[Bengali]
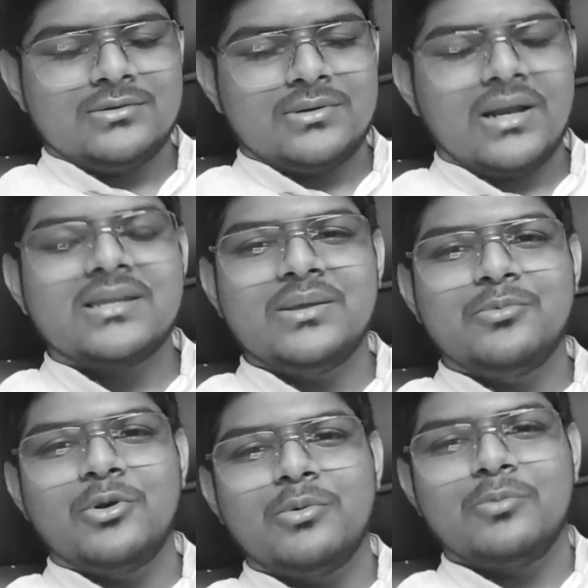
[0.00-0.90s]
আর কি
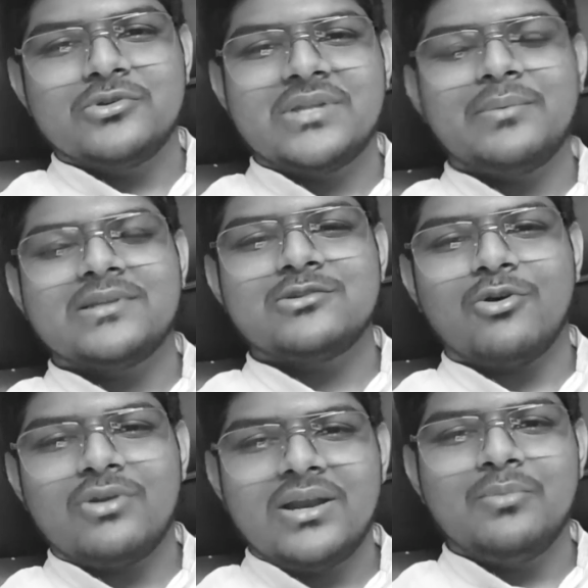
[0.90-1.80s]
বলবো বুঝতেই পারছি
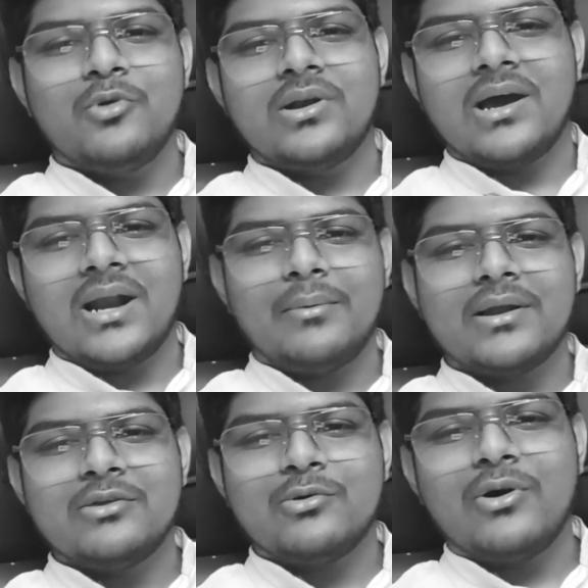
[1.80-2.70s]
সকলেরই মনটা খারাপ আর
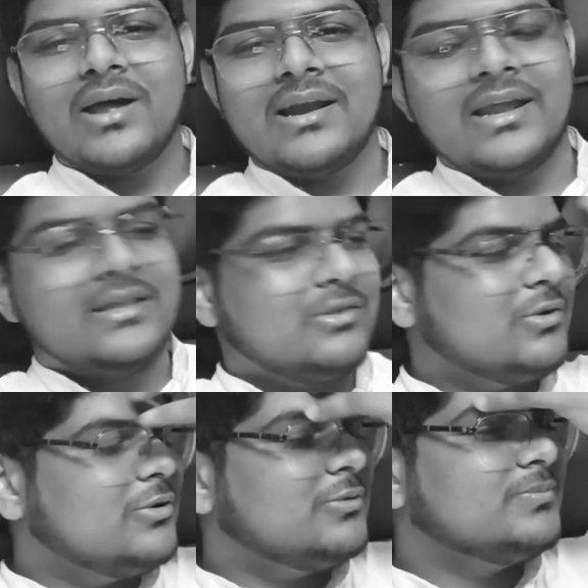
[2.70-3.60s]
কিছু করার নেই তো
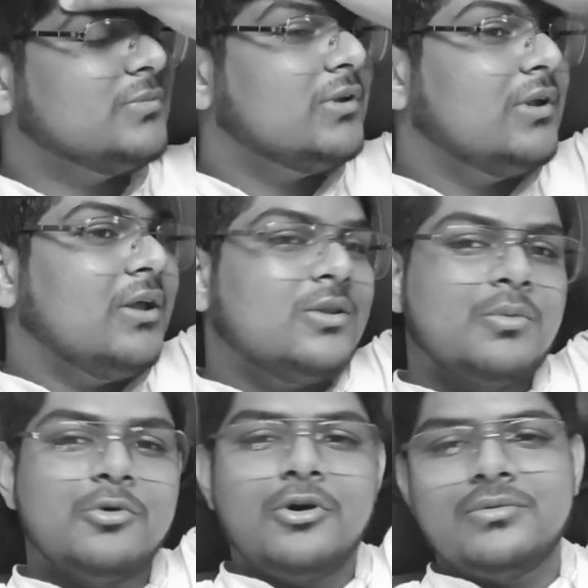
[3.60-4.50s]

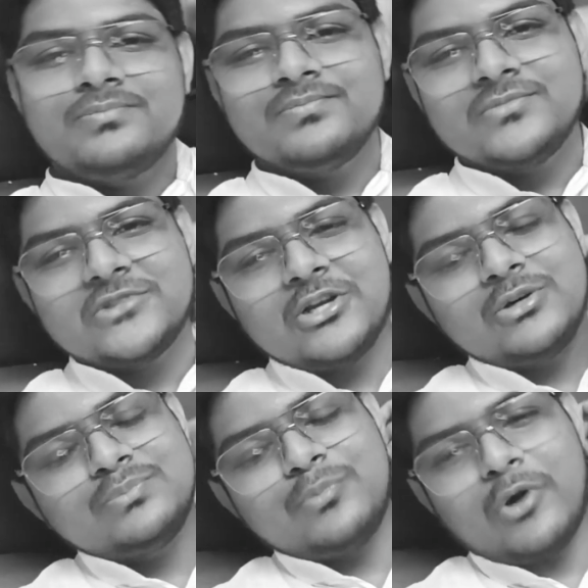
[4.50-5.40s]
তবুও চলো
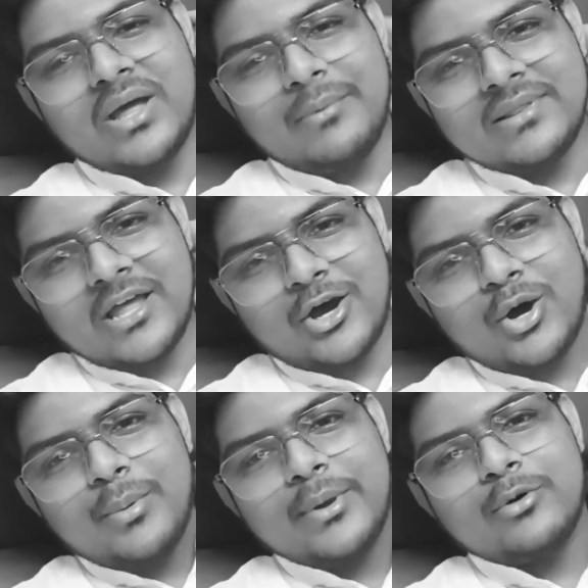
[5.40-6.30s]
পরে আবার দেখা
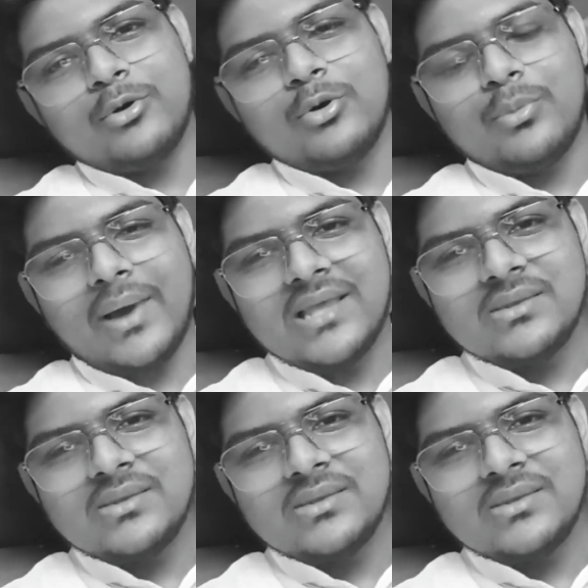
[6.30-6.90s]
হবে কোনো ভাইন্স